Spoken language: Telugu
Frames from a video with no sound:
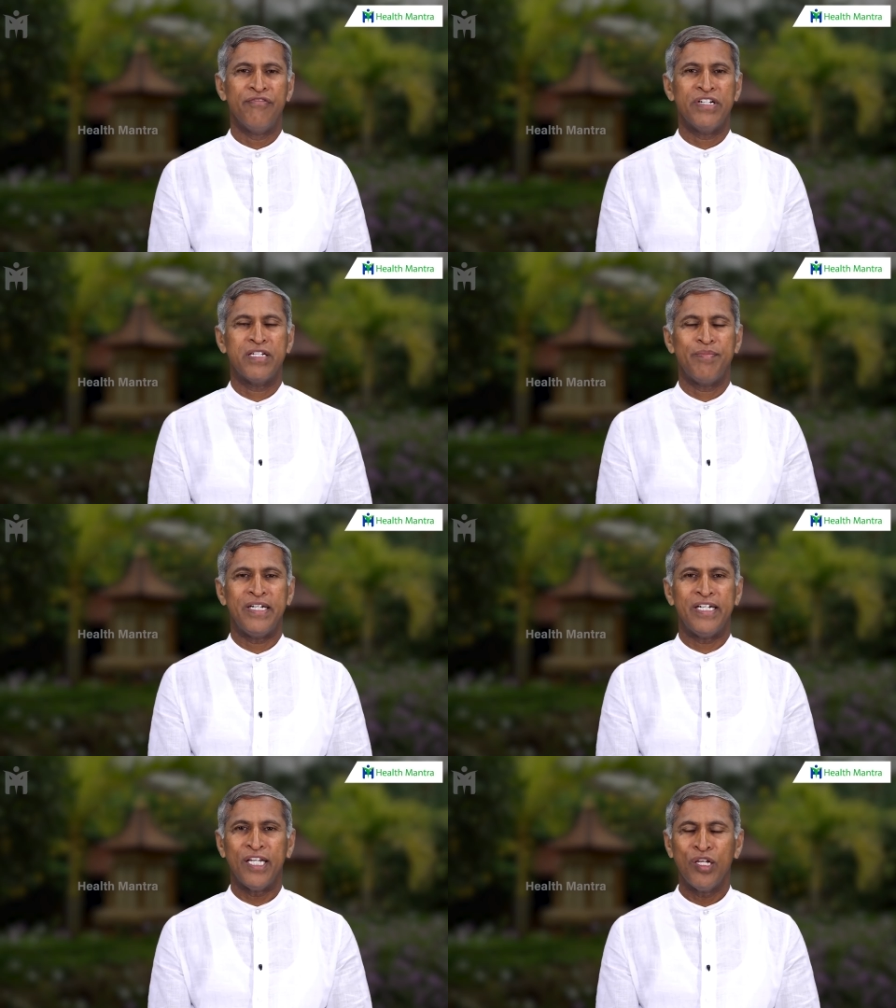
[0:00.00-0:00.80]

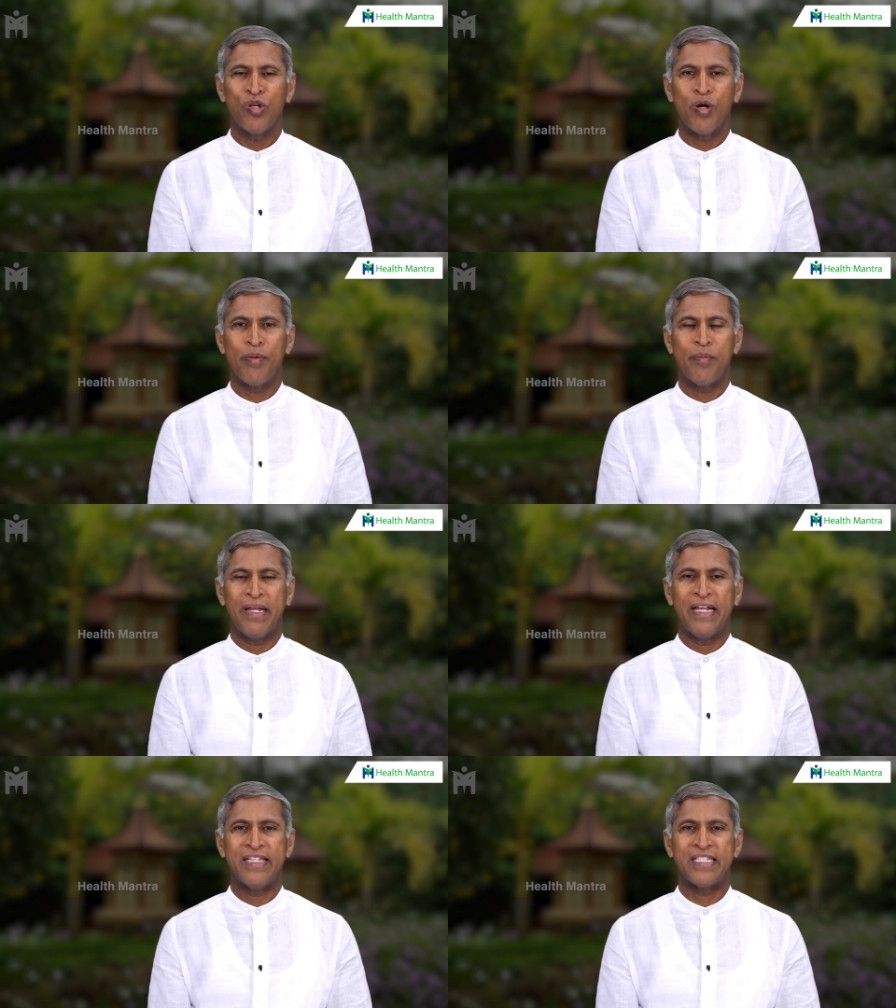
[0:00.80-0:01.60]
విటమిన్ డి లోపం
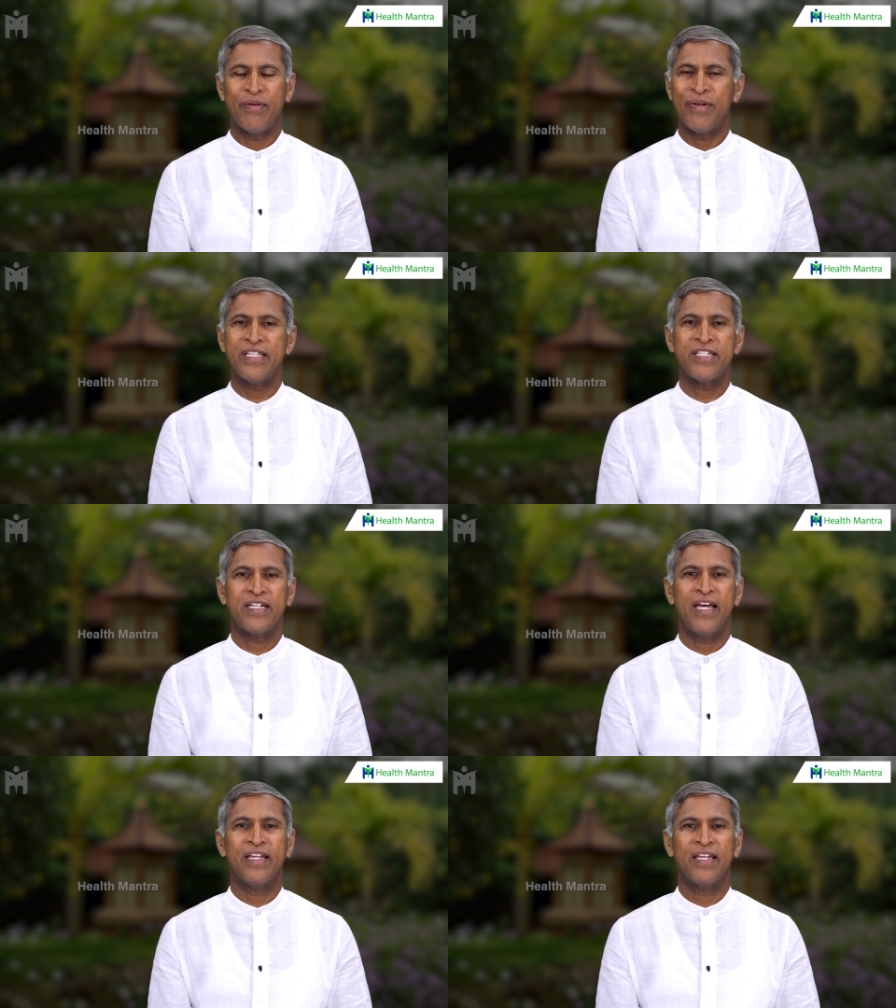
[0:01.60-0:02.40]
అనేది
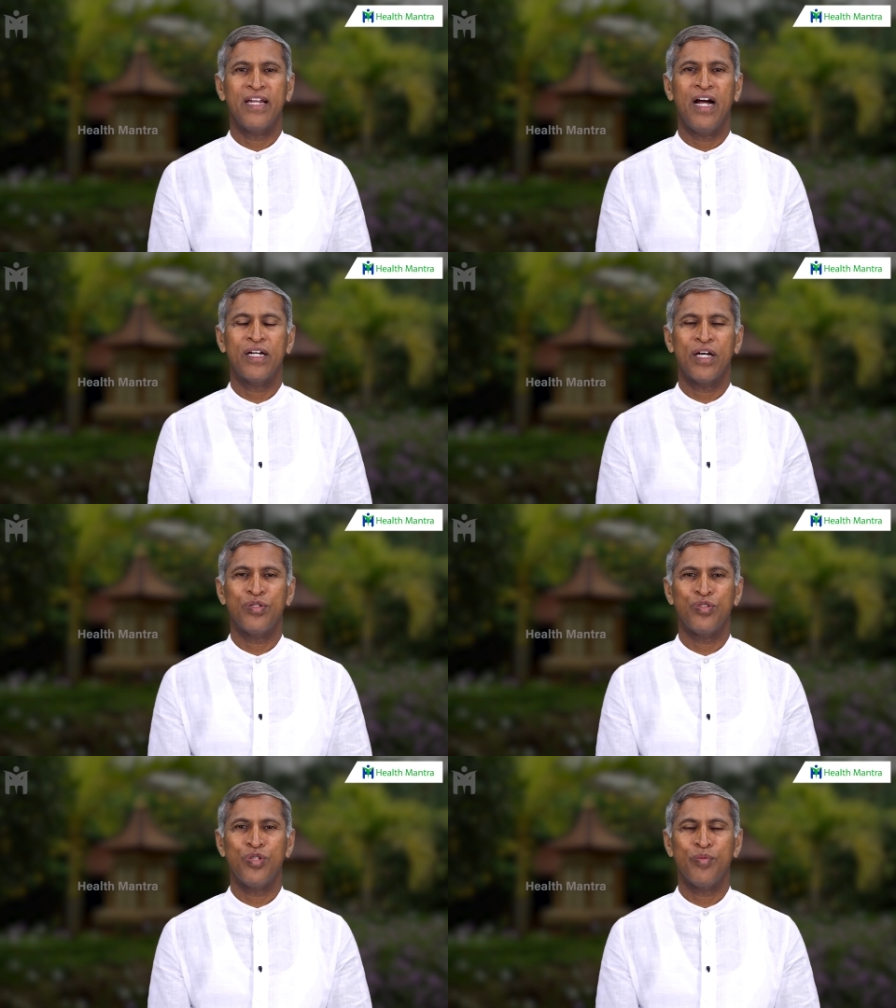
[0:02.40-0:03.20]
సవరించడానికి
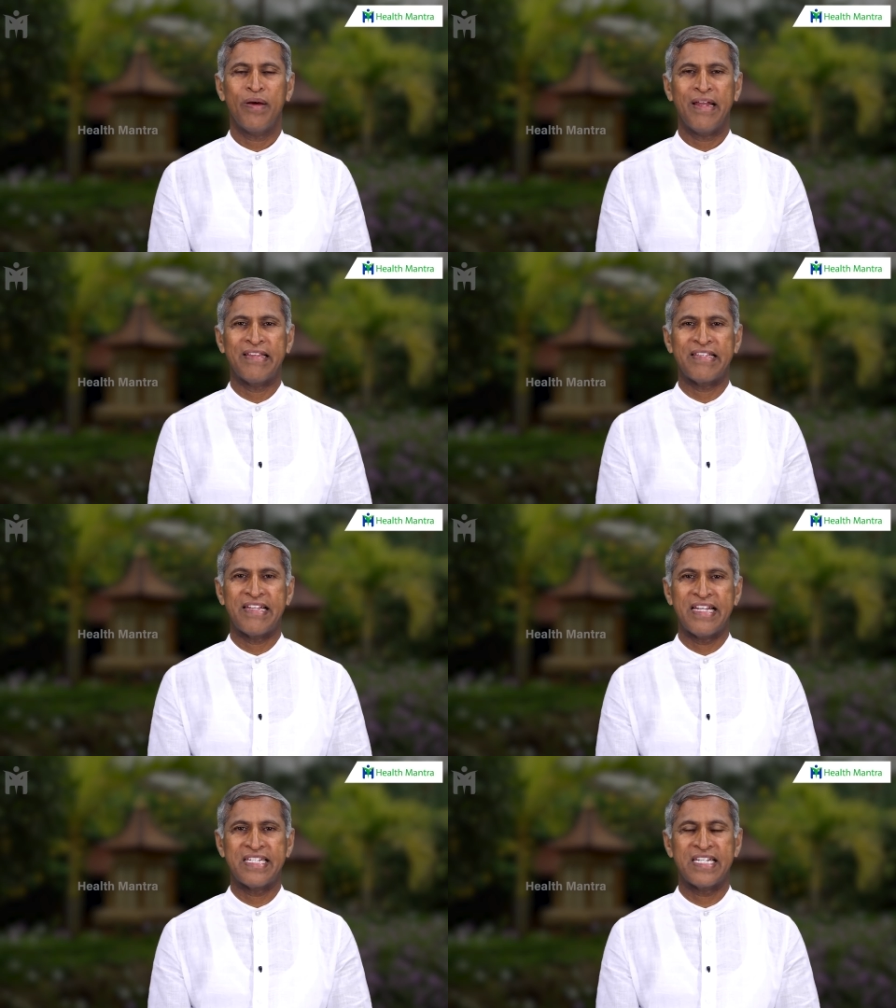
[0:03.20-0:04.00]
నాటావు జున్నుపాలు అంత
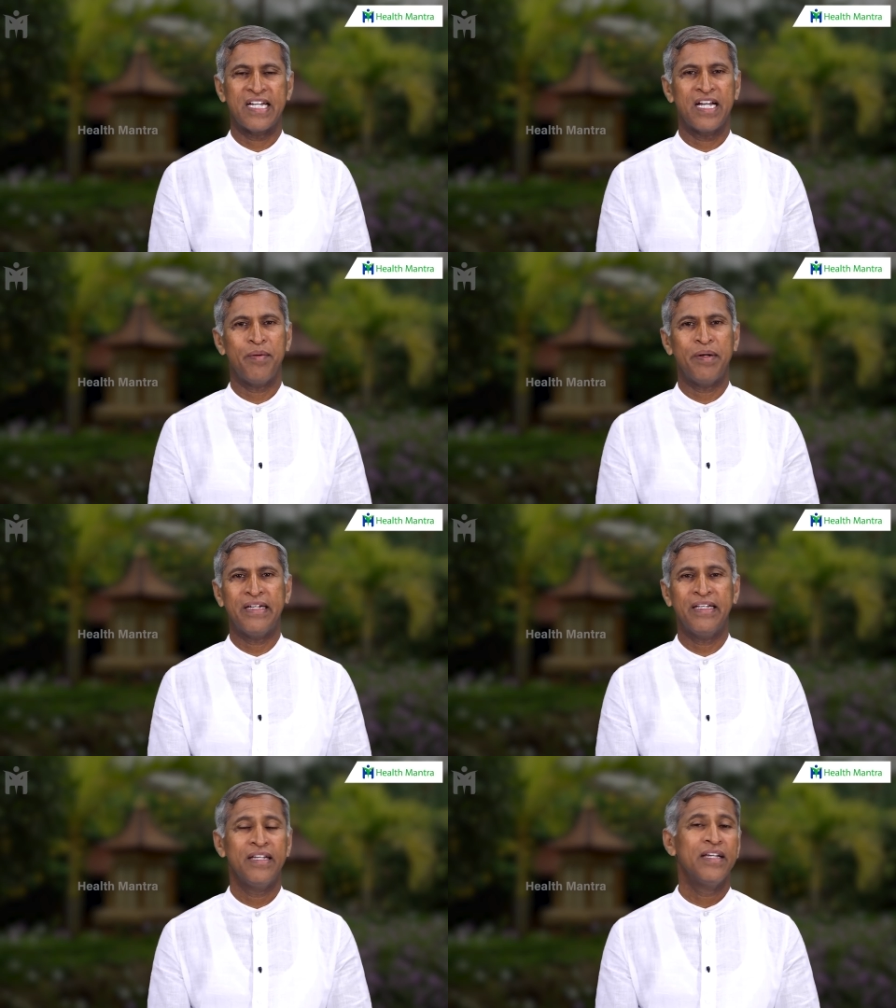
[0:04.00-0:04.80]
శ్రేష్టం
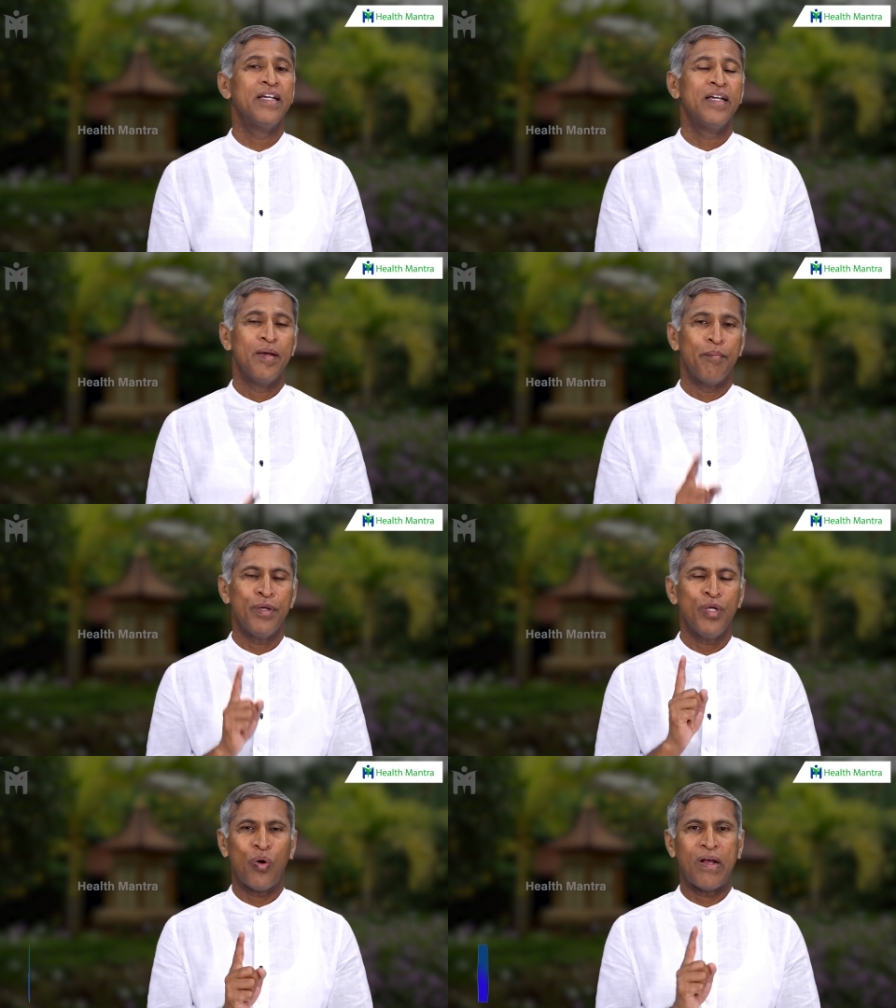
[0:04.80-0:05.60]
కాబట్టి
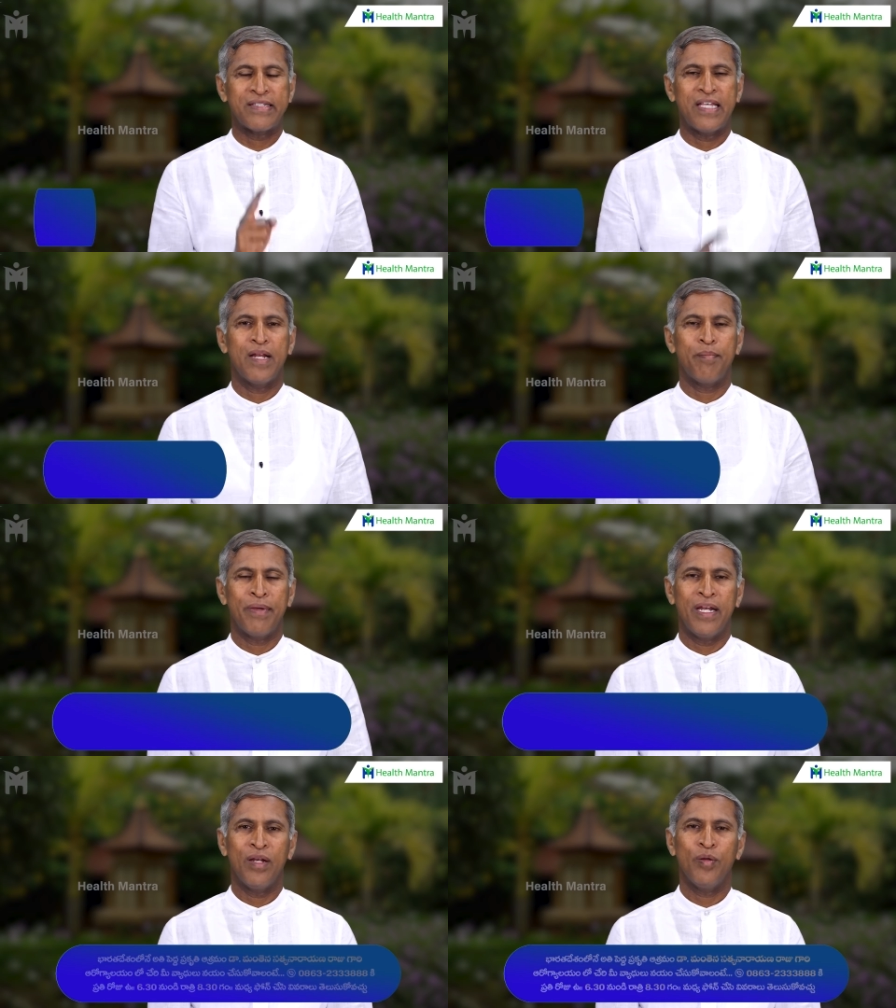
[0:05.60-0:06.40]
మీరు ఒక్కసారి
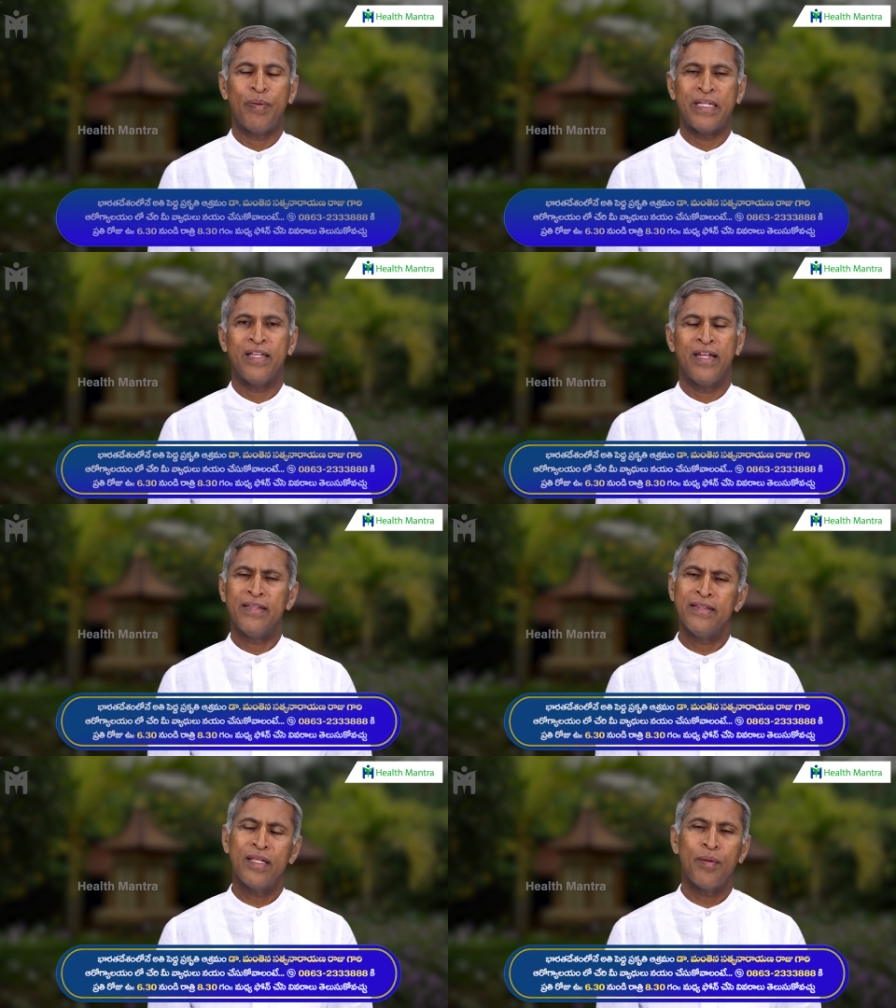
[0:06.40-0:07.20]
పిల్లలు
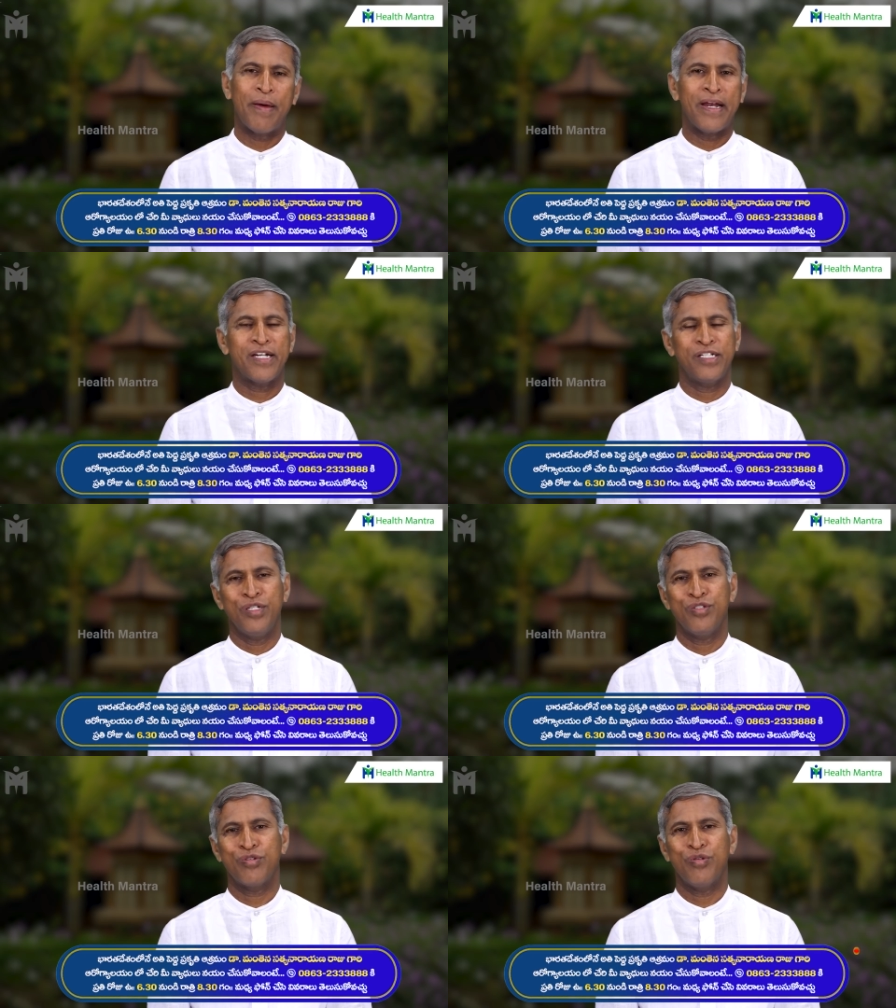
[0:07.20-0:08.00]
పెద్దలందరూ పరీక్ష
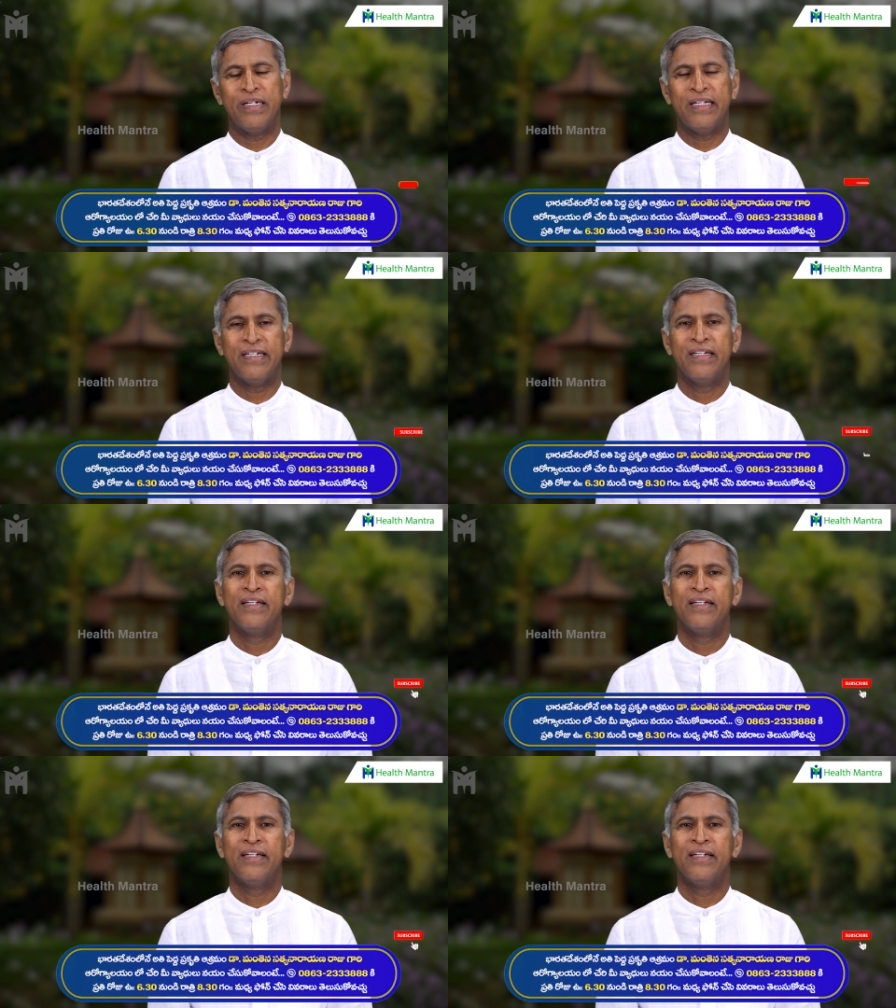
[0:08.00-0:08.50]
చేయించుకోండి